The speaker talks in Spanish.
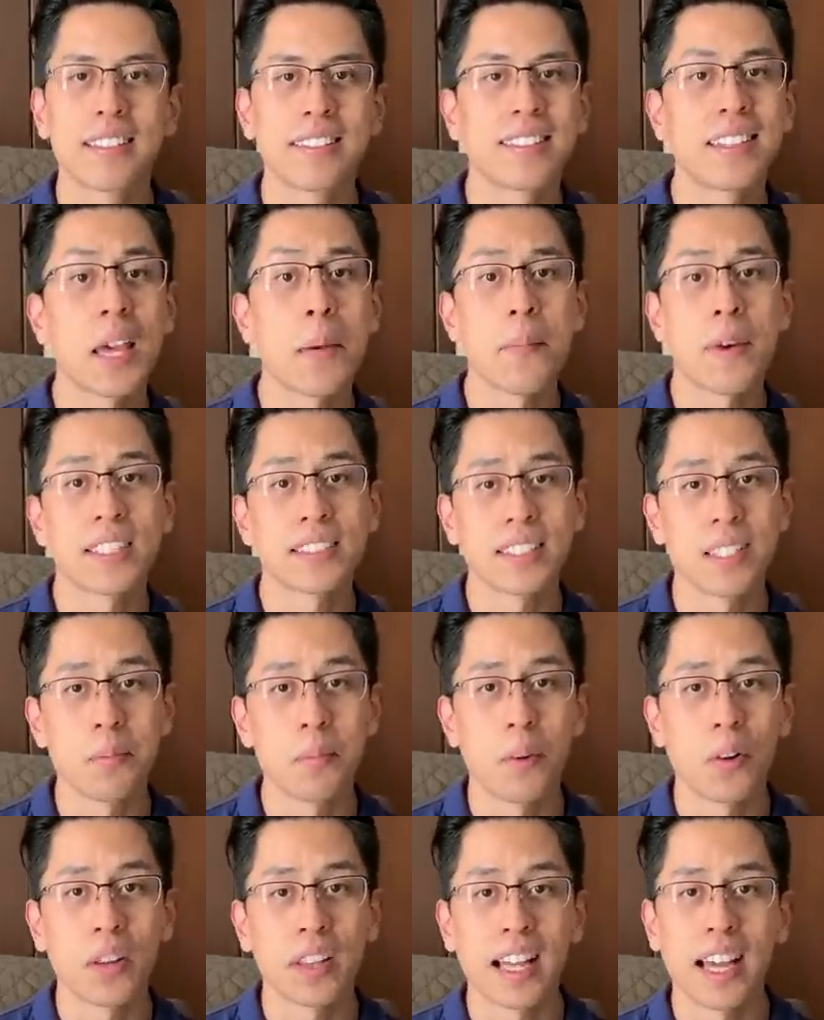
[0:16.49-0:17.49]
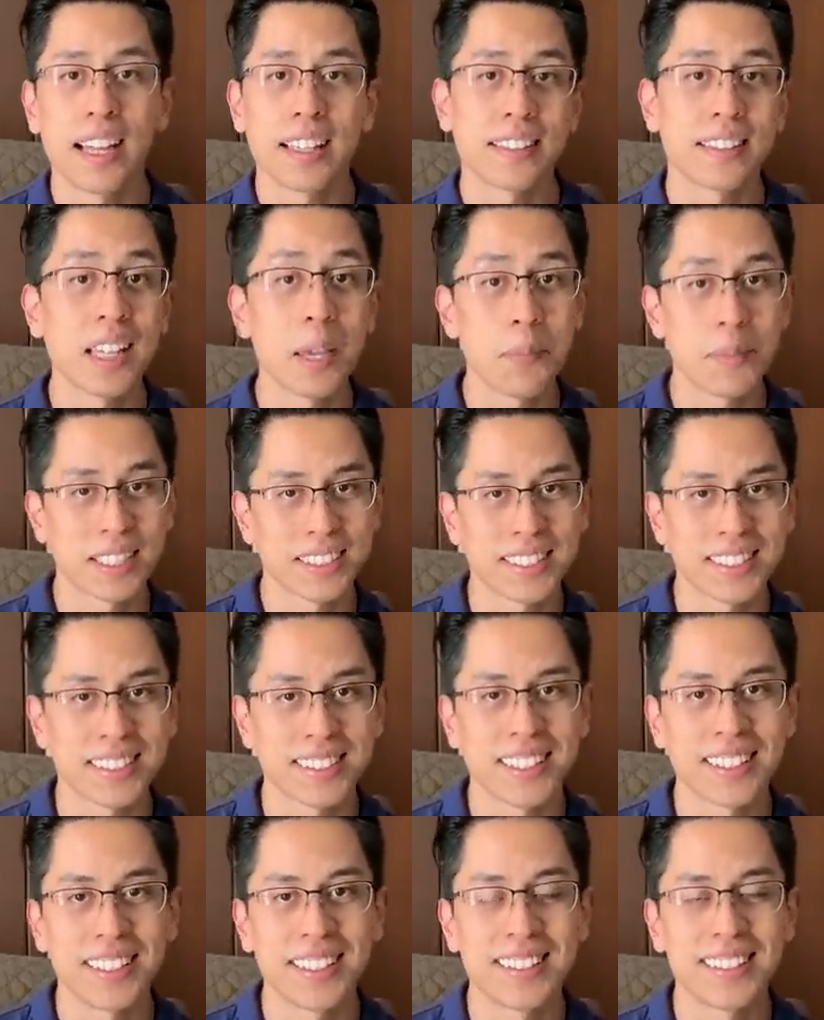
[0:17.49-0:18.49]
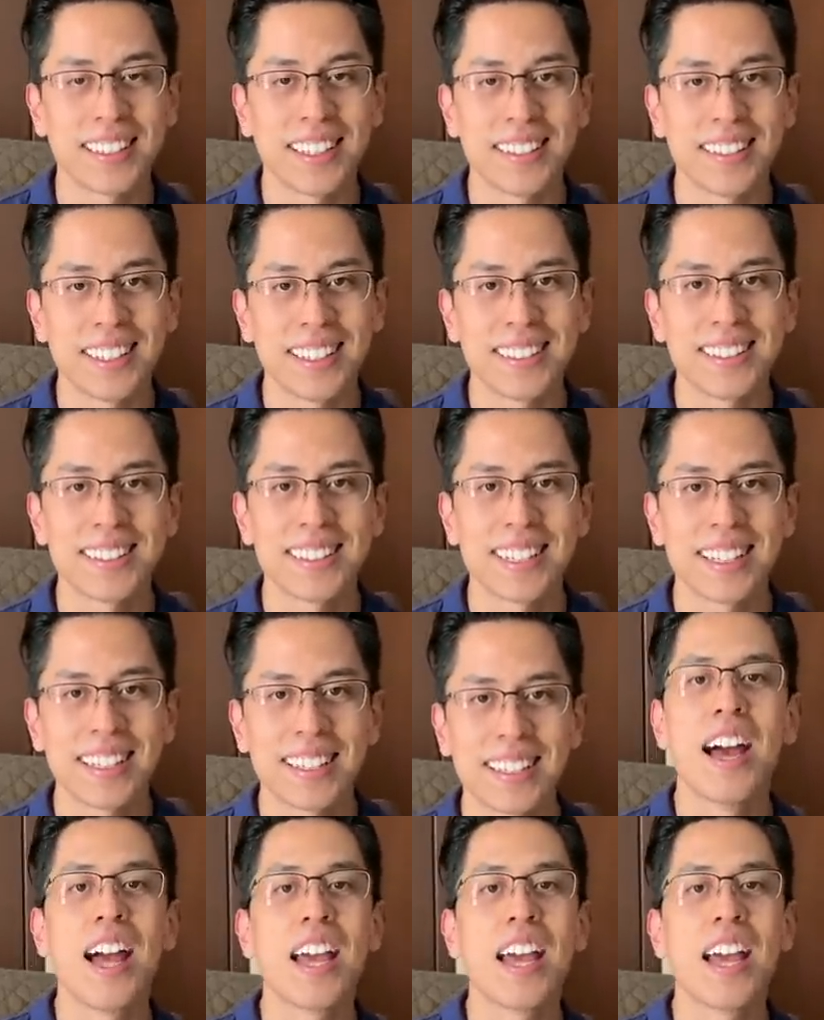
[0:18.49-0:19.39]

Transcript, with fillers: temas de moda, temas que estén en tendencia